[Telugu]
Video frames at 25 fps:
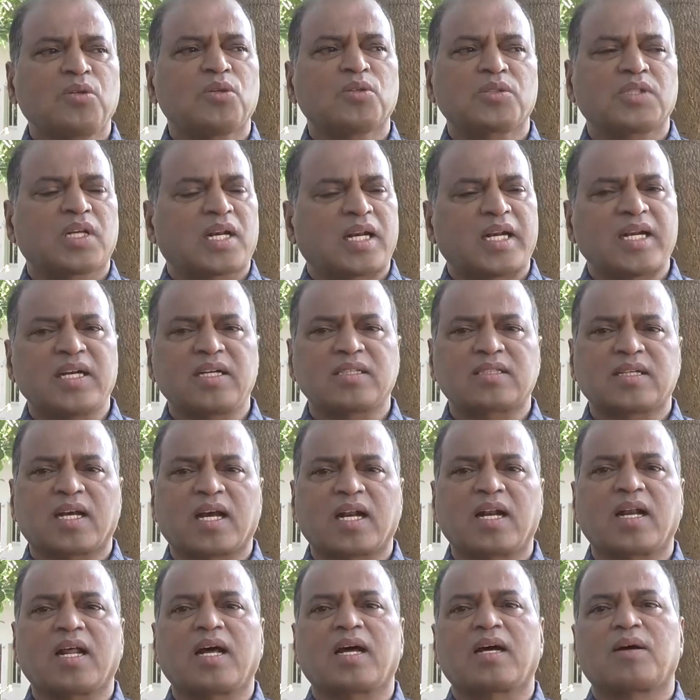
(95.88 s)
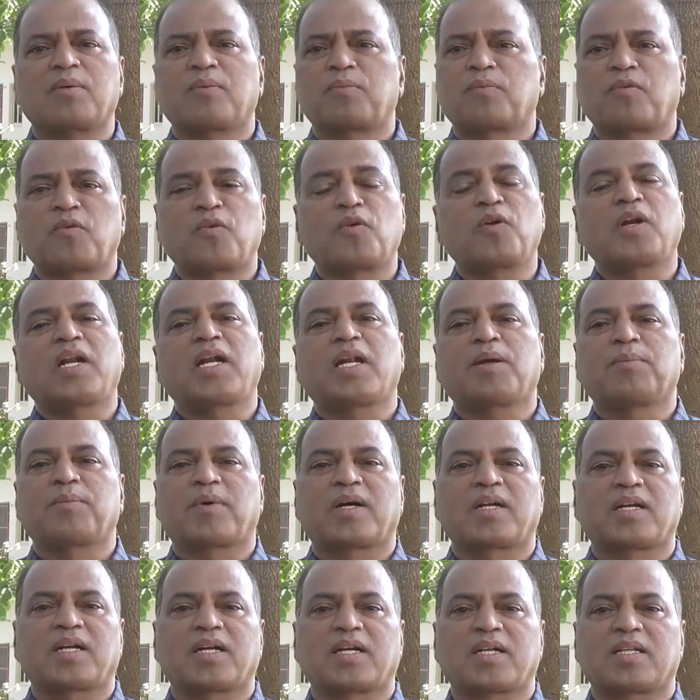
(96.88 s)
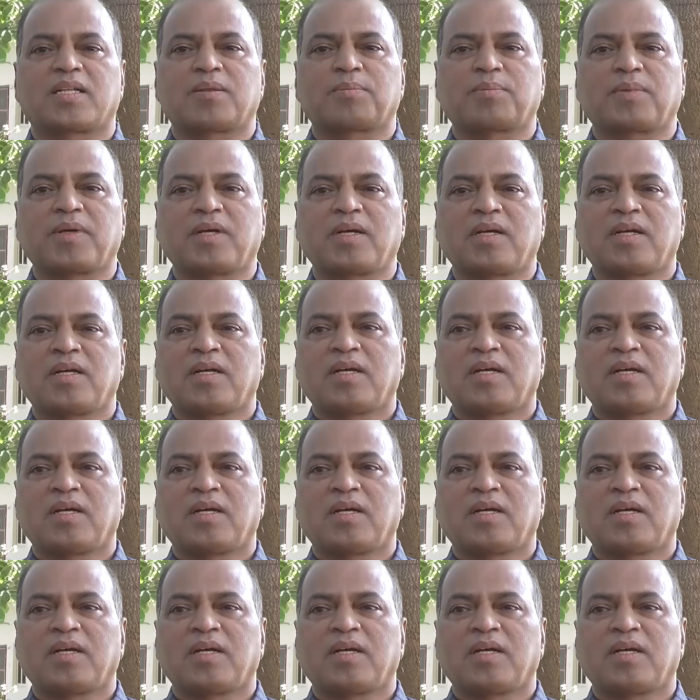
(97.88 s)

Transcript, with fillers: ఇంకోసారి రెండు సార్ల ఫోన్లోనే మాట్లాడినా తప్ప